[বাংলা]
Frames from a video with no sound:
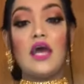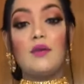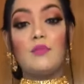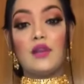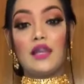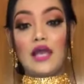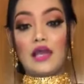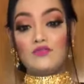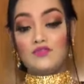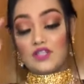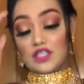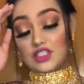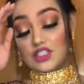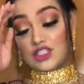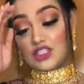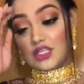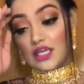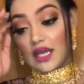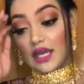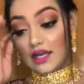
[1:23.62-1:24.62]
আমার লাইফটা
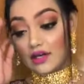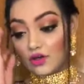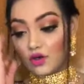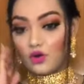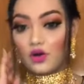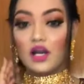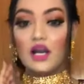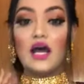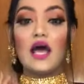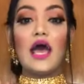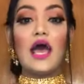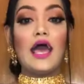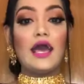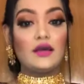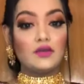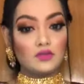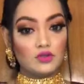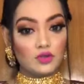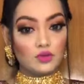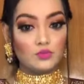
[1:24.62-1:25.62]
শেয়ার করা
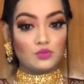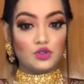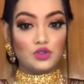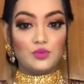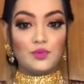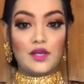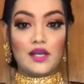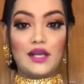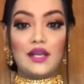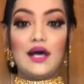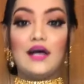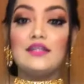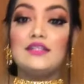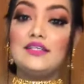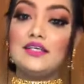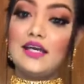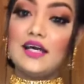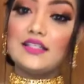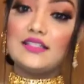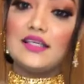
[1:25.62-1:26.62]
একদম ভুলবেন না
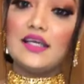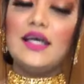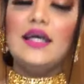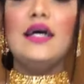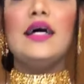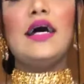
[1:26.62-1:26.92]
ঠিক আছে